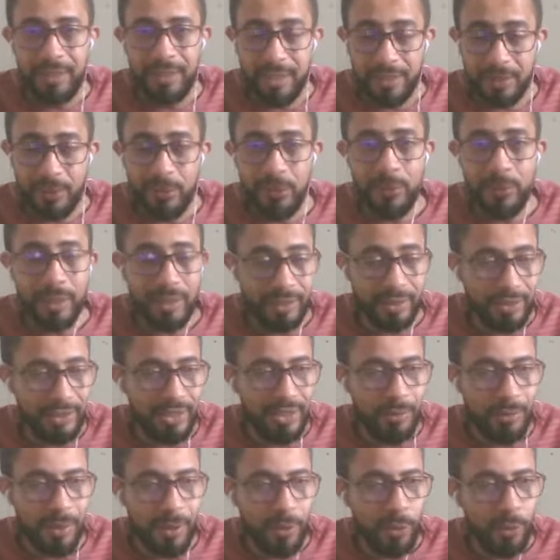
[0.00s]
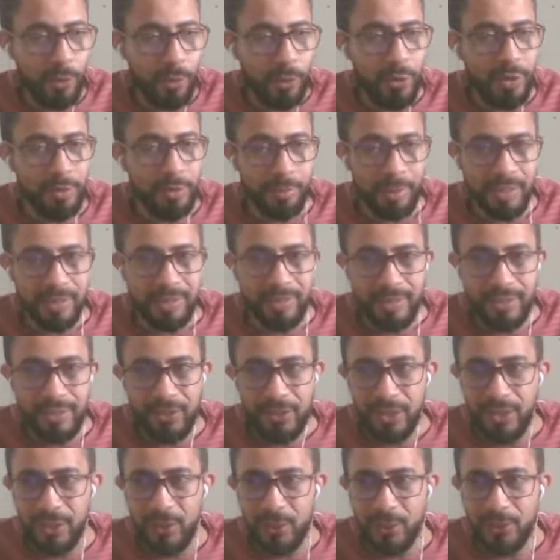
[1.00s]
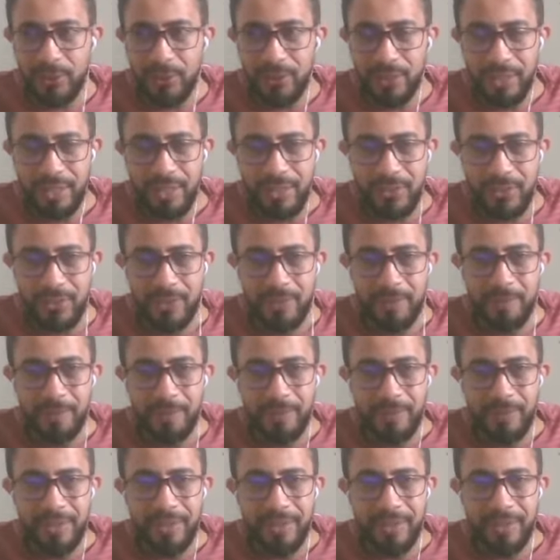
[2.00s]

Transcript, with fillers: a questão do racismo é algo muito presente aqui no Ocidente.